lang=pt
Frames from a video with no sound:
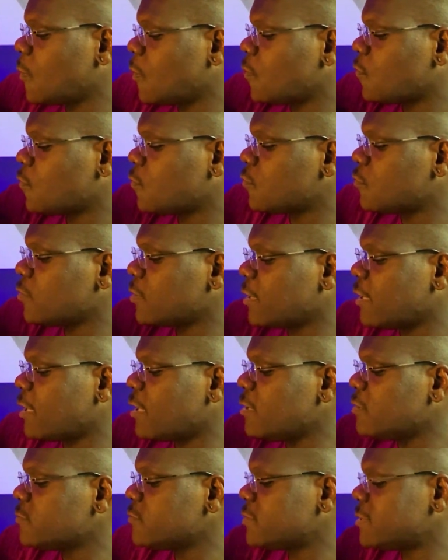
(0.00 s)
Coloquei
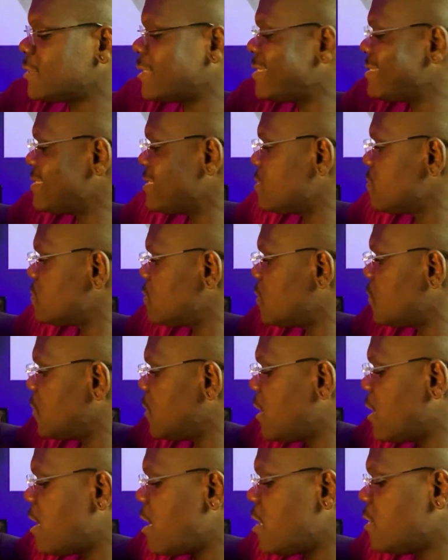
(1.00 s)
ali uns 300
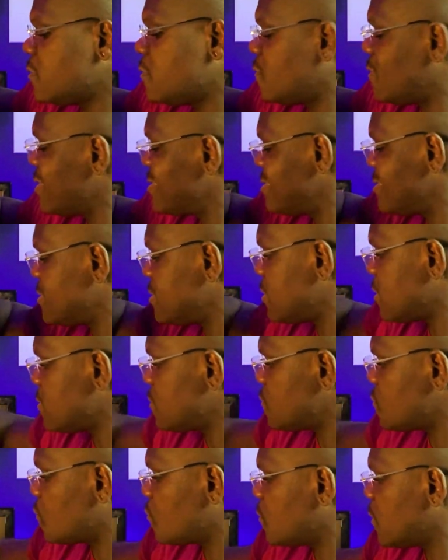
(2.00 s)
ml,
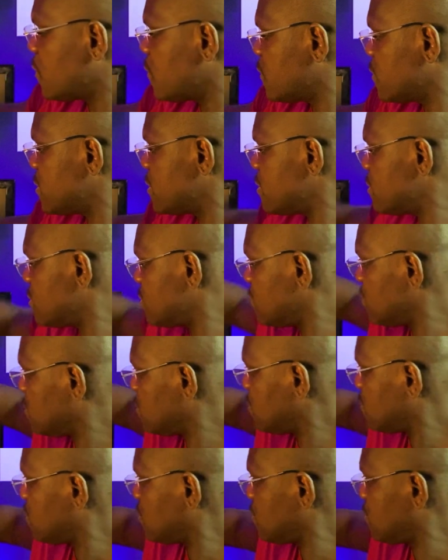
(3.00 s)
400, alguma coisa
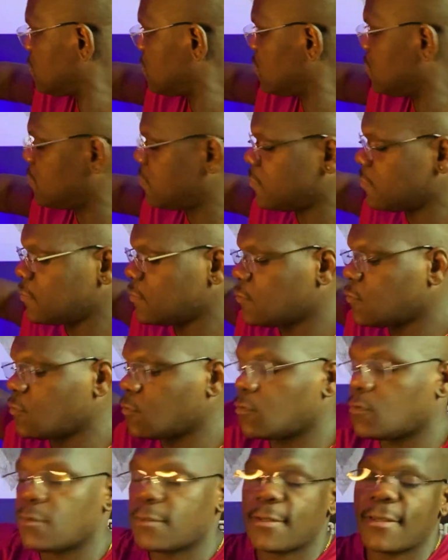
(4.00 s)
assim.
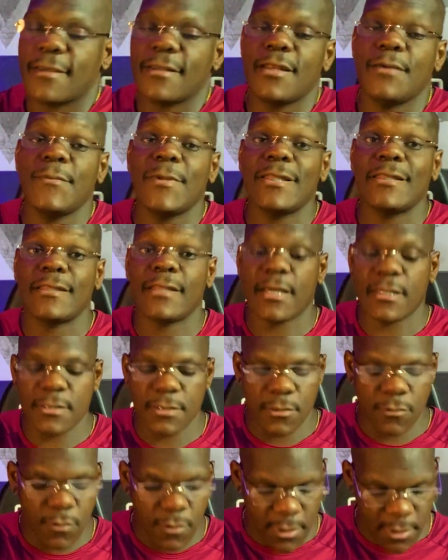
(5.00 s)
Coloquei na metade
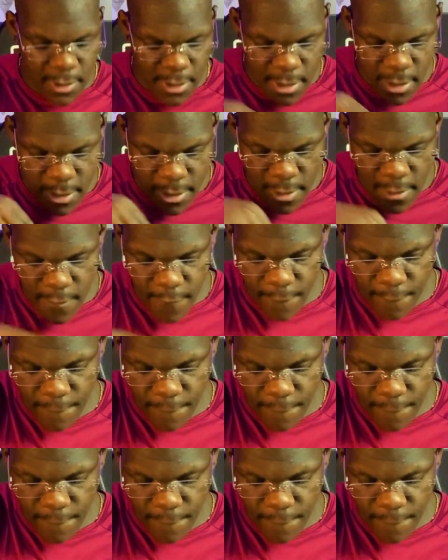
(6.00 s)
da coqueteleira.